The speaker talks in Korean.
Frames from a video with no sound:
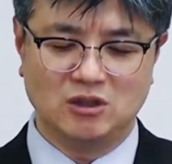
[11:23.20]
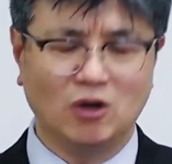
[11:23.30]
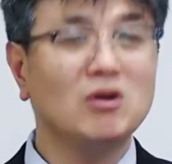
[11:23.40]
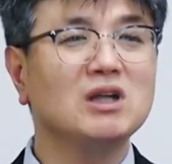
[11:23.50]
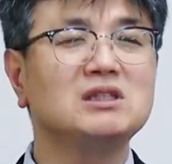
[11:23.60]

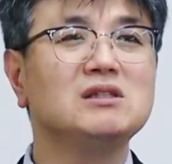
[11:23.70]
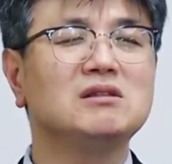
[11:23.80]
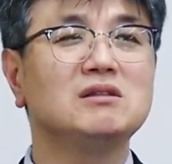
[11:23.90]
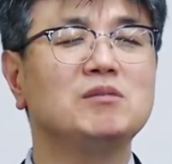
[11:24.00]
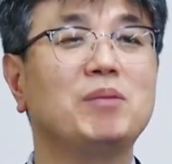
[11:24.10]
여러 가지
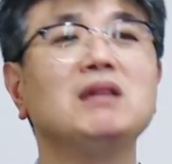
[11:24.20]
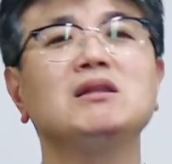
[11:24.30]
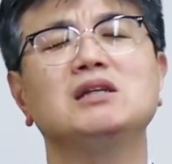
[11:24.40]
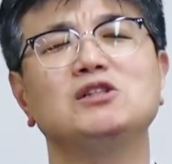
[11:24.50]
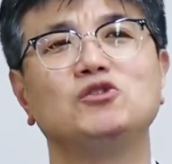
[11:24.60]
일들을
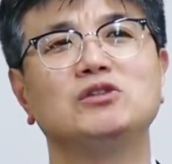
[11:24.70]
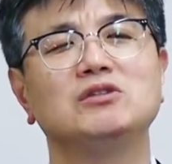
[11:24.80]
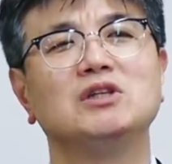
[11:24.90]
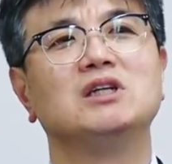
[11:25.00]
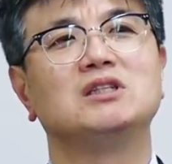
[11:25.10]
판단할 수
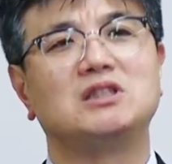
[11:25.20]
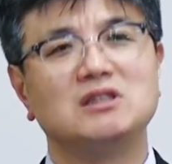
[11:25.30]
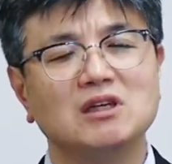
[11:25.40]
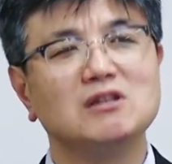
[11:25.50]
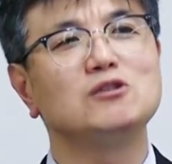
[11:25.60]
있는
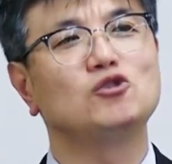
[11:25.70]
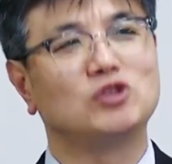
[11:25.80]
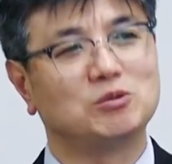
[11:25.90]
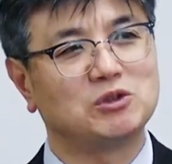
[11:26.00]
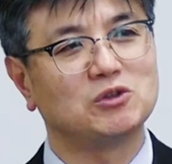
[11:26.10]
지혜를
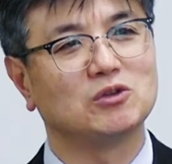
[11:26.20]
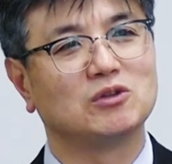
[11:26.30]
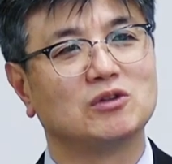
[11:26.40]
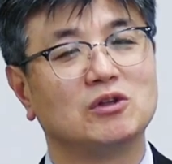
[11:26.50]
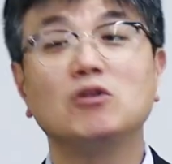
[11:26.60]
주십시오.
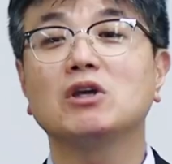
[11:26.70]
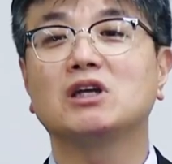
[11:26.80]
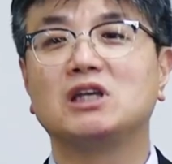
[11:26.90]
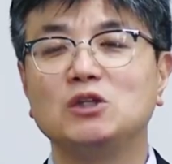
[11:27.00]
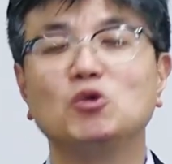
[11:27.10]

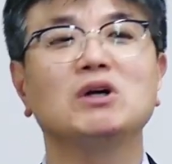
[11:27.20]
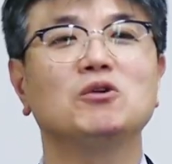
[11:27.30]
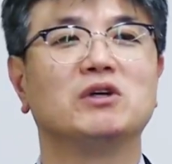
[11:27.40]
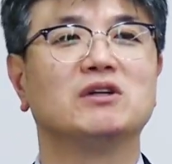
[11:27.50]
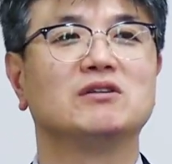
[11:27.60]
이렇게
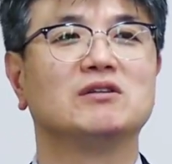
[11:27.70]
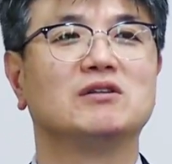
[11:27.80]
기도한 거예요.